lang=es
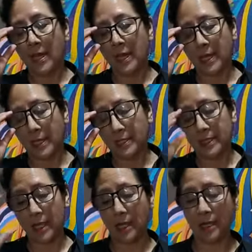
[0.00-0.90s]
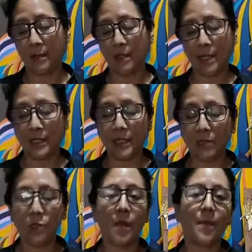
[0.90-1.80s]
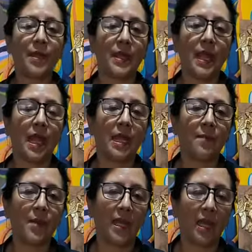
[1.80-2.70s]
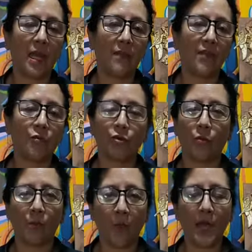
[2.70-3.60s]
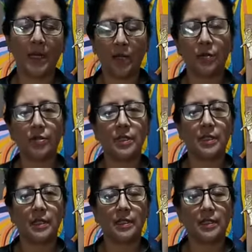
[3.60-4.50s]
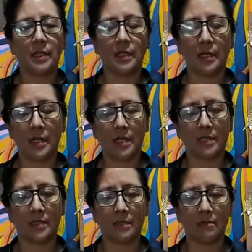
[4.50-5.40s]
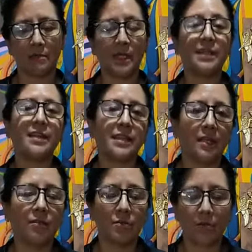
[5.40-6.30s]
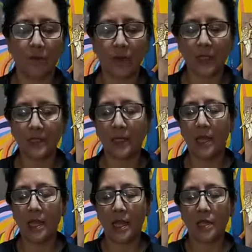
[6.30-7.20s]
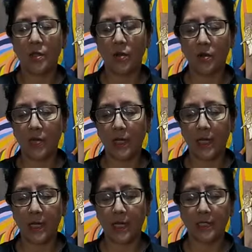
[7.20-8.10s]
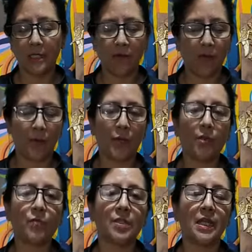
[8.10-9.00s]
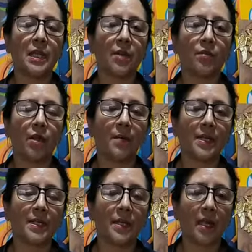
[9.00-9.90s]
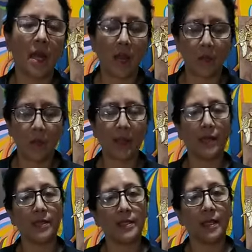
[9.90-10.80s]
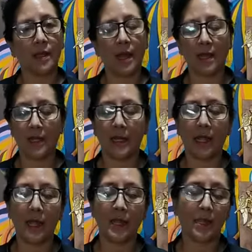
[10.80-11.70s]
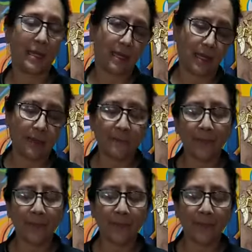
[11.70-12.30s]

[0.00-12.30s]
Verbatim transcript: eh, esta es una madera MDF o trupán, le conocen de distintas, tiene distintos nombres. Yo lo que le hice fue poner un sellador a base de agua, dejé secar, lija, lijé